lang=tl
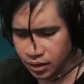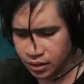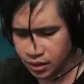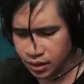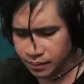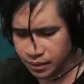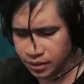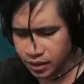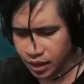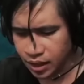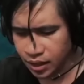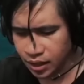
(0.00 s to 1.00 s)
Ay,
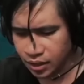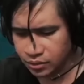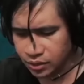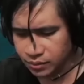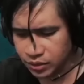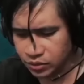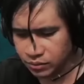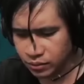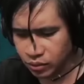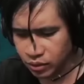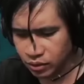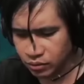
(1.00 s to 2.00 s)
napakadilakado naman.
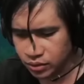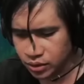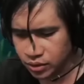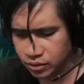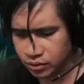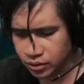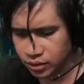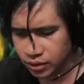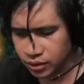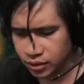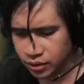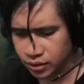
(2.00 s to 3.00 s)
Tumawak ako dito eh.